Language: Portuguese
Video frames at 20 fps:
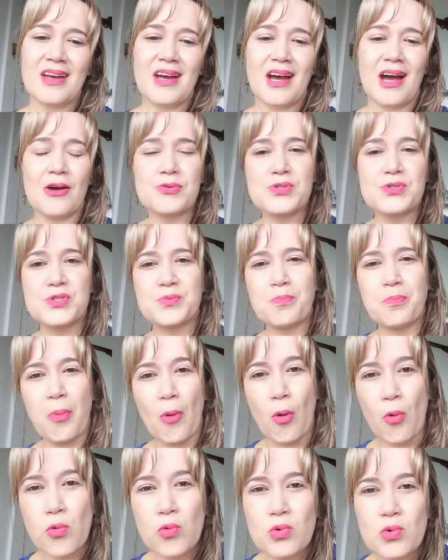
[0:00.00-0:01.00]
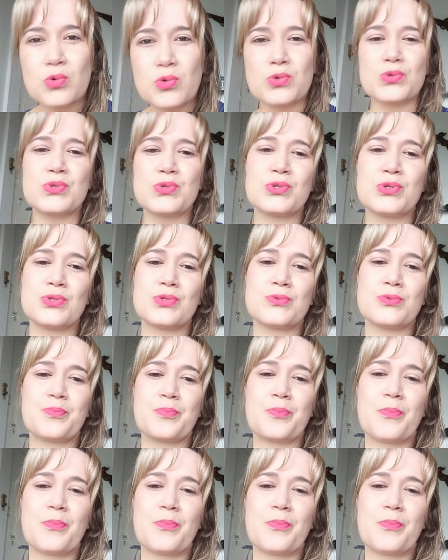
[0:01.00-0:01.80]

Aos poucos,